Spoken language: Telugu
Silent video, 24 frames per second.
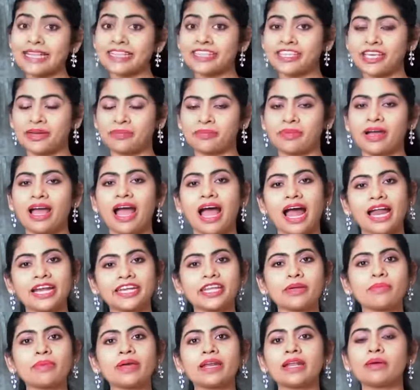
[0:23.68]
సత్యం
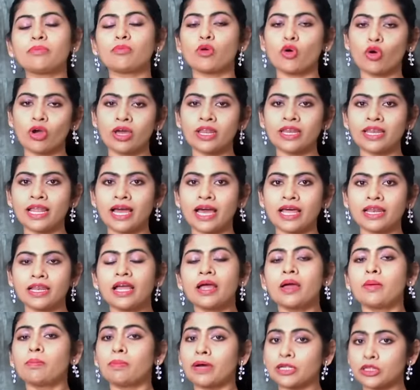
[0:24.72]
అంటే మన మోహన్ లాల్
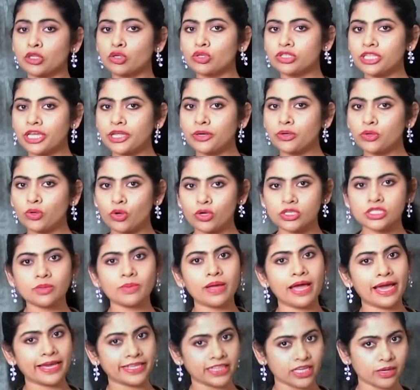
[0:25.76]
బతుకు తెరువు
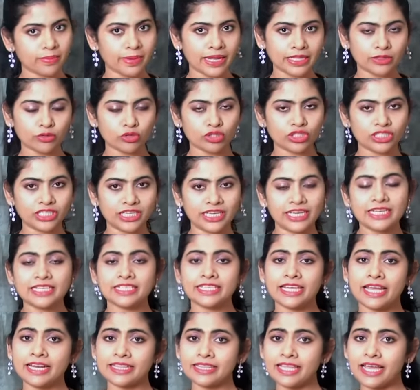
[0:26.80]
కోసం హైదరాబాద్ వచ్చి
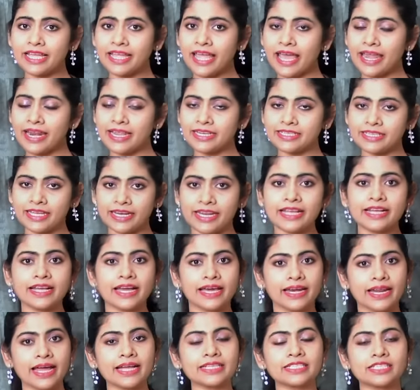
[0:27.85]
జనతా గ్యారేజ్ అనే
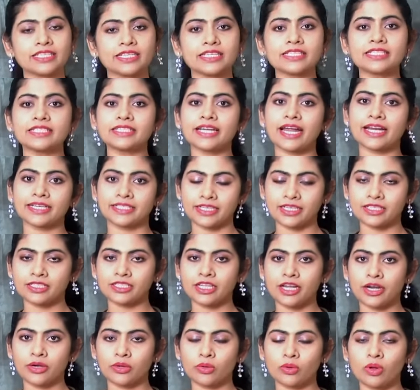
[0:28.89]
గరాజ్ని స్టార్ట్
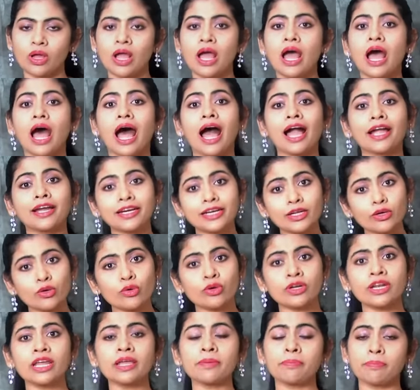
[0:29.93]
చేస్తాడు అక్కడ
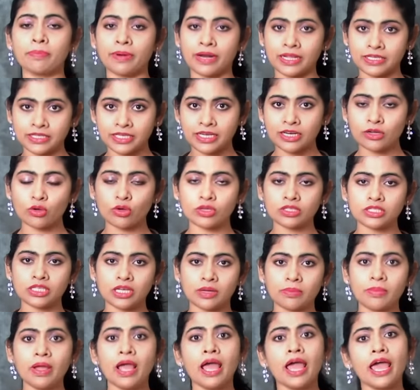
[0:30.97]
ఉన్న ప్రజల
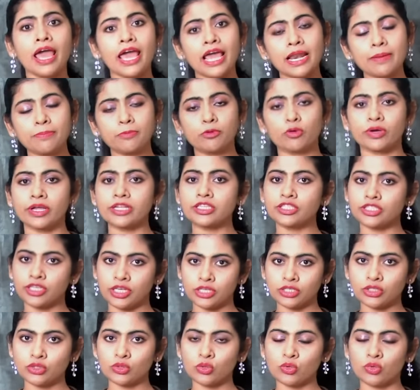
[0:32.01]
కోసం హెల్ప్ కూడా
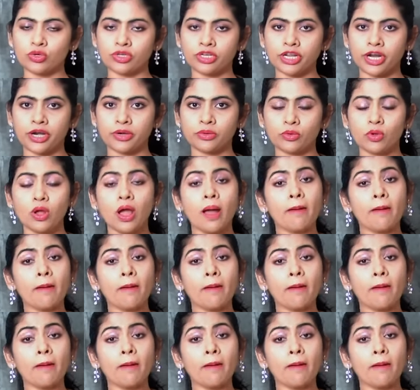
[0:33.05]
చేస్తూ ఉంటాడు